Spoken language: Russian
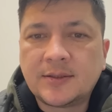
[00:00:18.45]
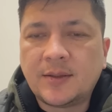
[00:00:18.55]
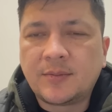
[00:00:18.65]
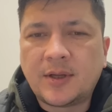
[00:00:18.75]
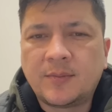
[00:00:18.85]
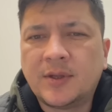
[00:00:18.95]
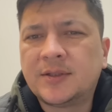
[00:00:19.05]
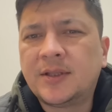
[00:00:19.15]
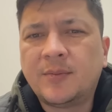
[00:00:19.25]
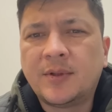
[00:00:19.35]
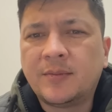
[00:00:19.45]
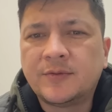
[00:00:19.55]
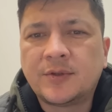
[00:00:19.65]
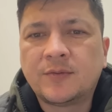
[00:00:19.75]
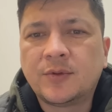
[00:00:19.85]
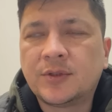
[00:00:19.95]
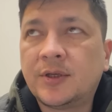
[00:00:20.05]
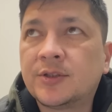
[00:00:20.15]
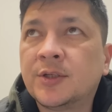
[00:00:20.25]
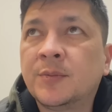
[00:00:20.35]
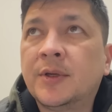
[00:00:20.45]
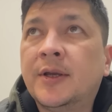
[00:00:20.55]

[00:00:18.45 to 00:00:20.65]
Там, как бы это ни было, мы все равно это решим.